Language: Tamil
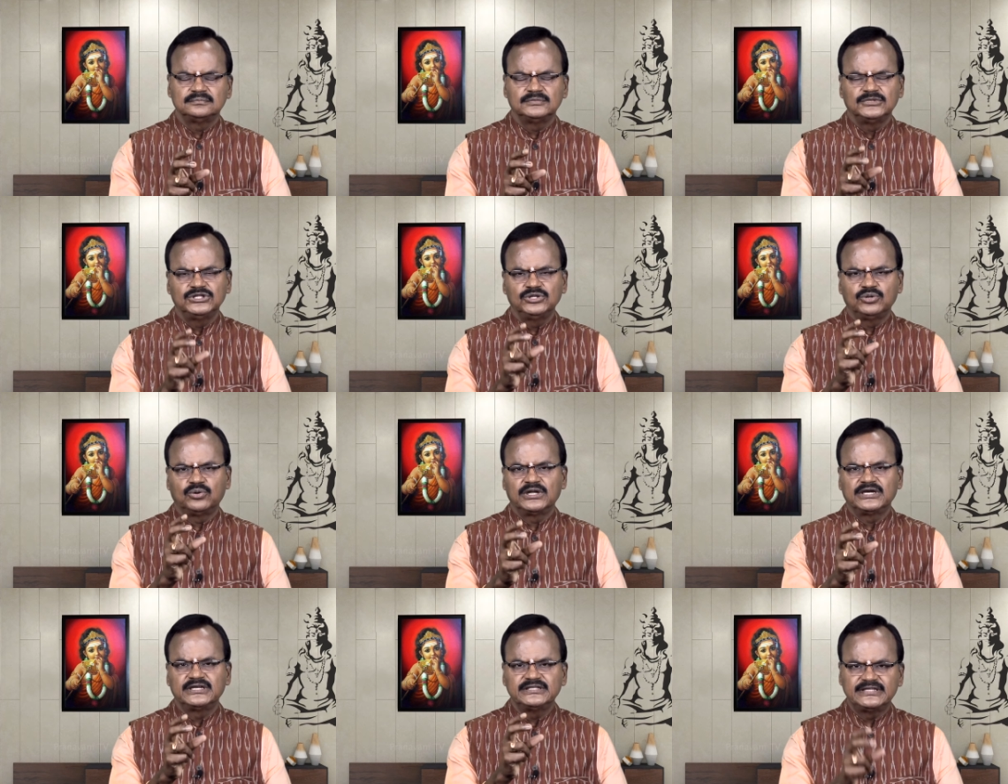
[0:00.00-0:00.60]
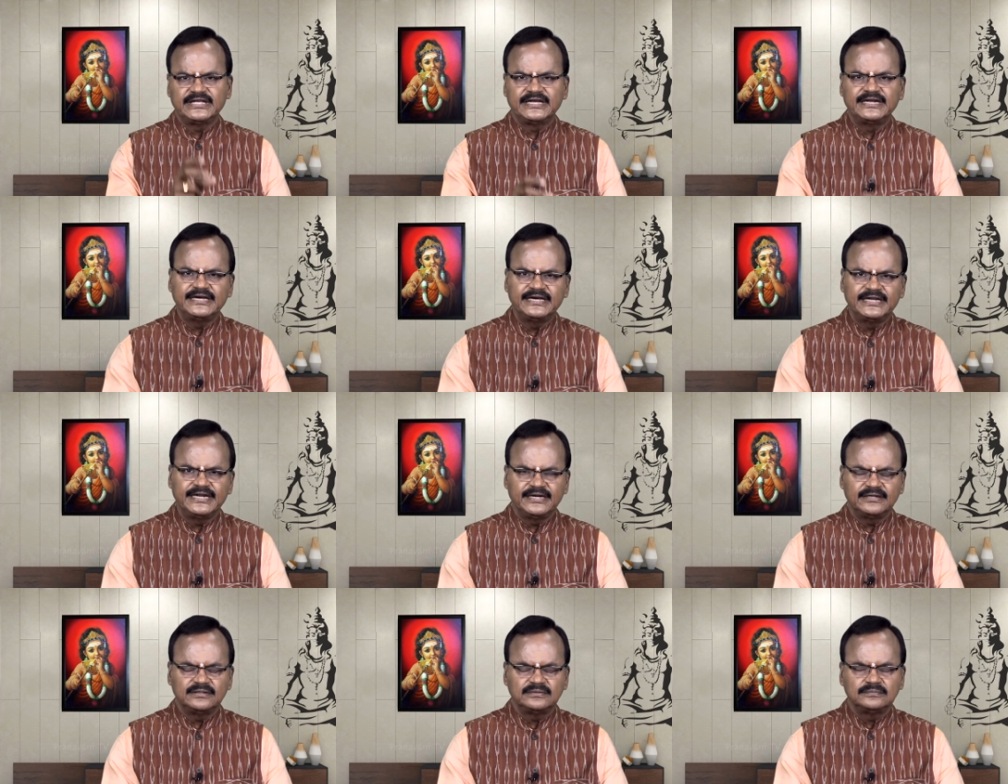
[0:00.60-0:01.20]
இது உனக்கு
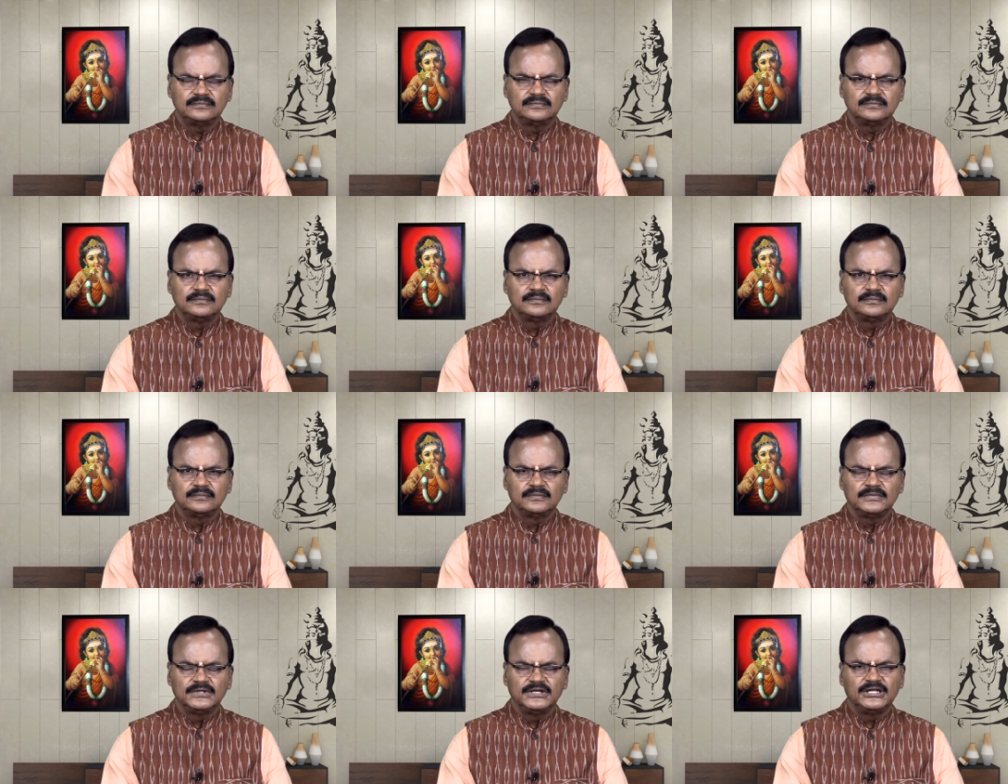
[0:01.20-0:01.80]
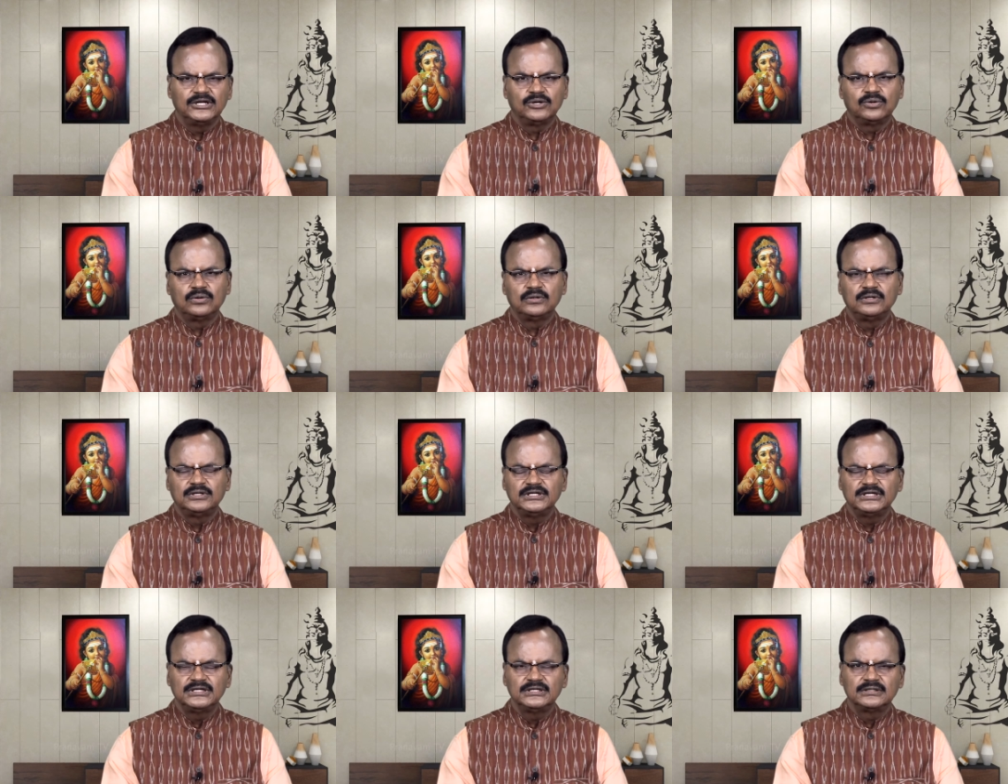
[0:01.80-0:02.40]
தருகிறேன் இதை
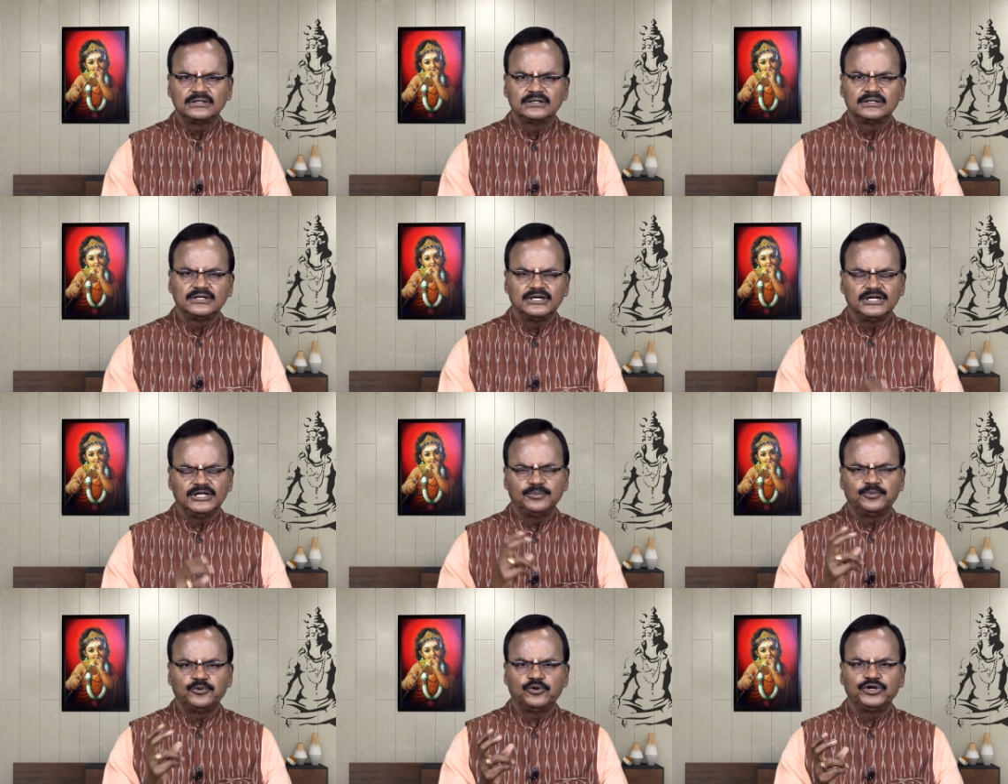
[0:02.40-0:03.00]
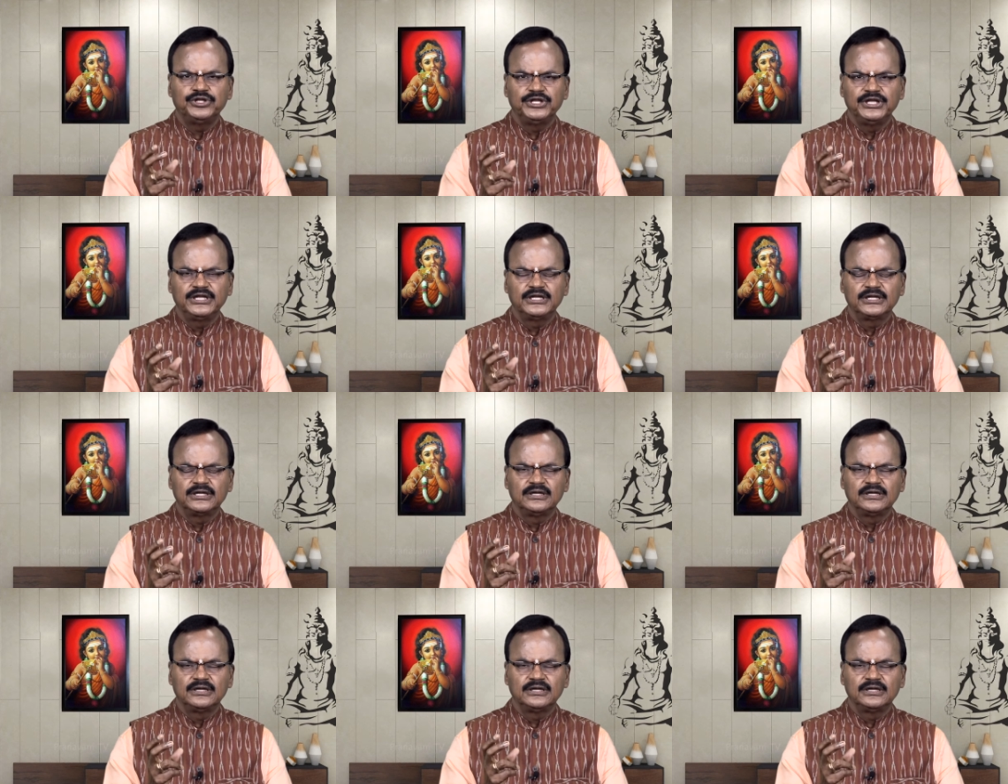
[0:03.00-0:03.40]
கொண்டு நீ போய்